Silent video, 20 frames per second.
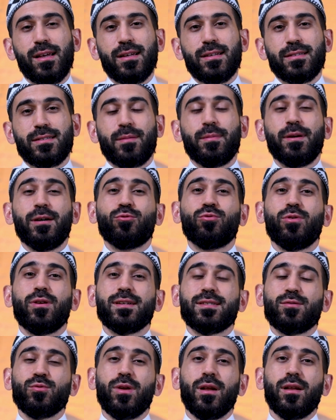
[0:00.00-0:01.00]
سمعت
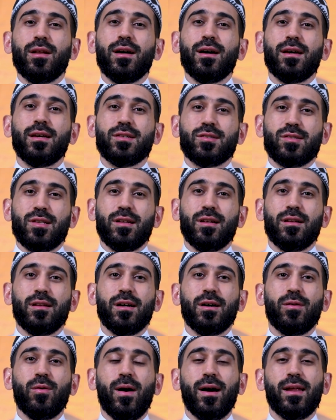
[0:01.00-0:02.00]
رسول الله صلى
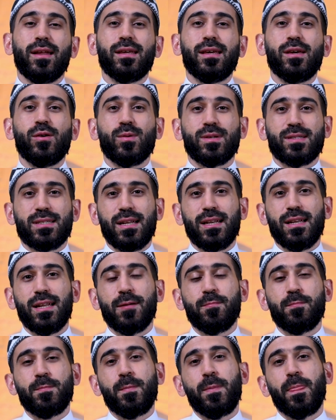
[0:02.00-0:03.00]
الله عليه
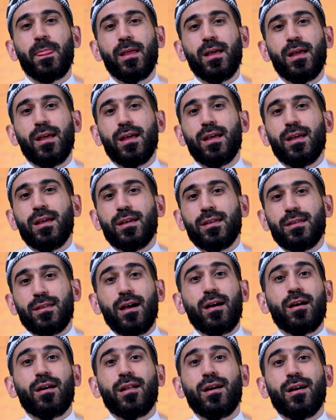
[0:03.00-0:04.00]
وسلم
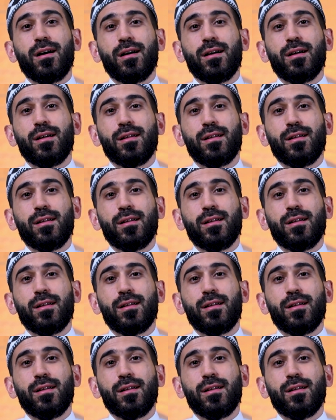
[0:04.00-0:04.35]
يقرأ